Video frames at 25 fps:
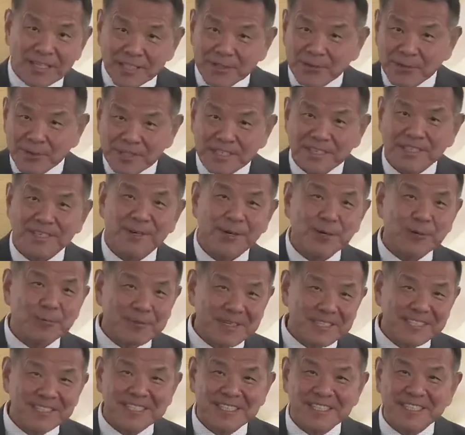一会儿这个后
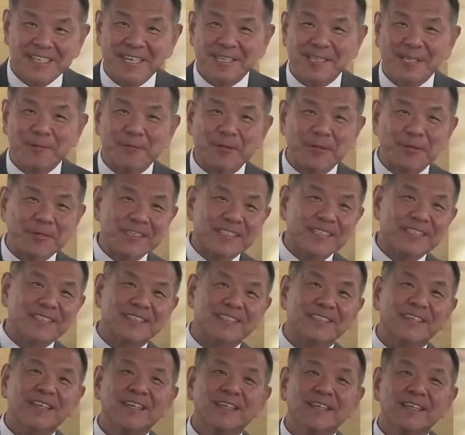面这张章特别有意
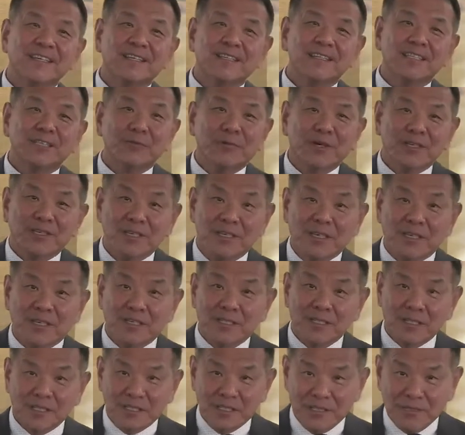思。那么那个
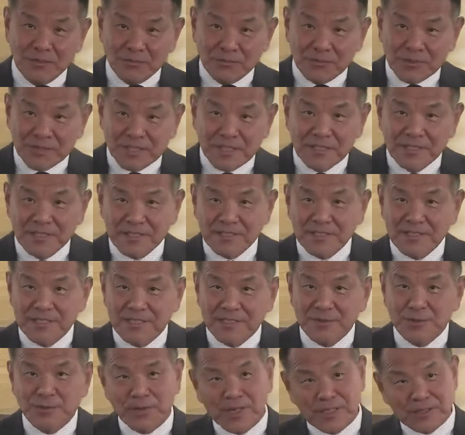肉身，
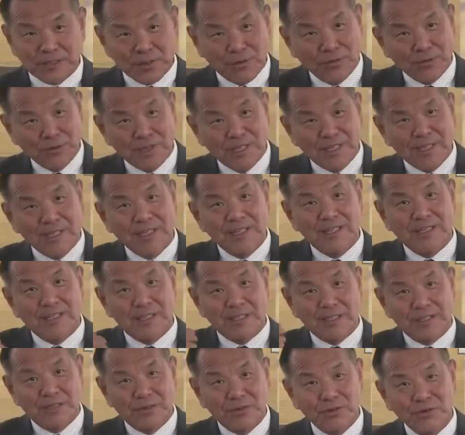记住啊，从
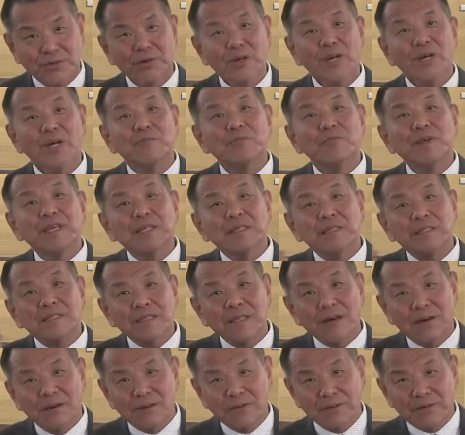里头被
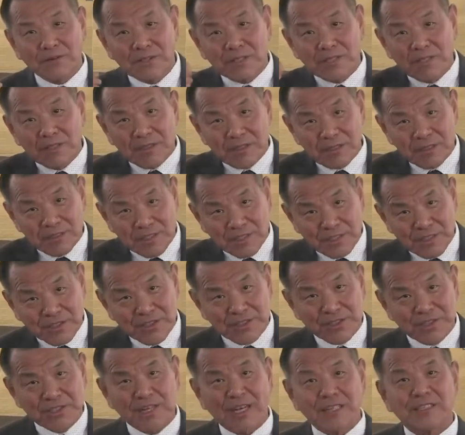盗这个
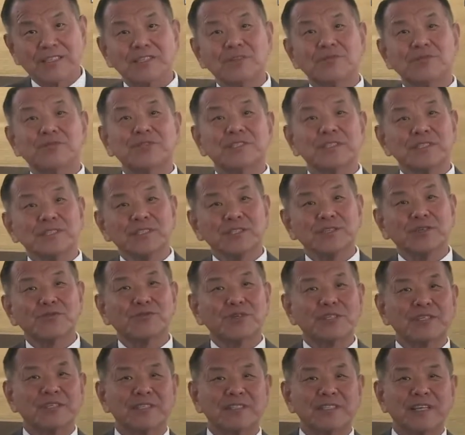执长的肉身，经过
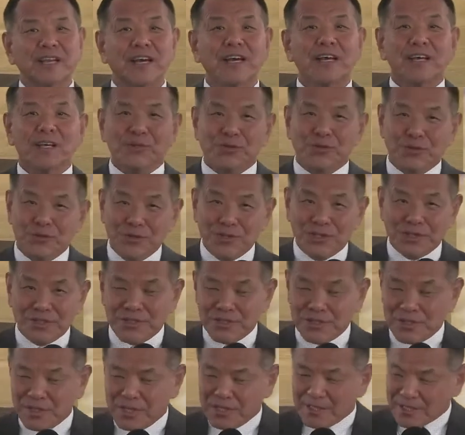十字架，于
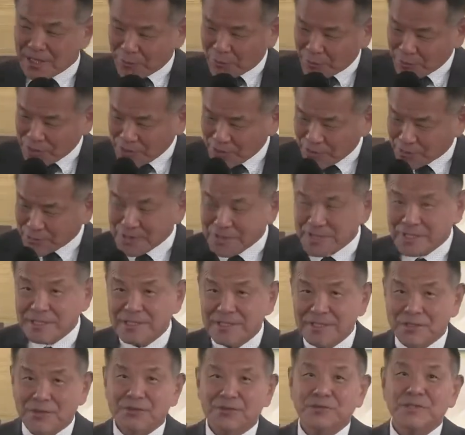是才会有形
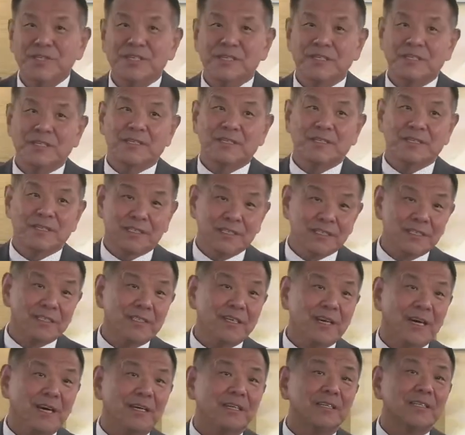有体的影
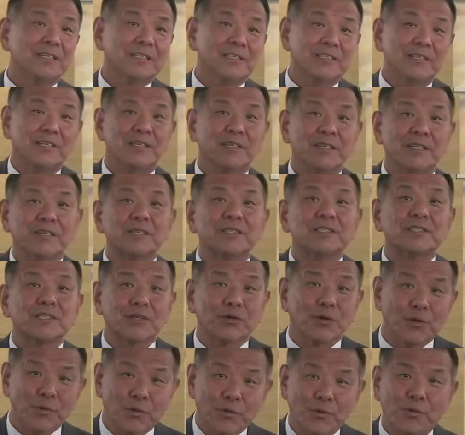响整个社
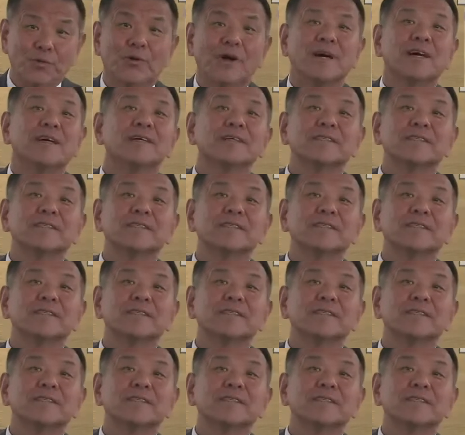会文化。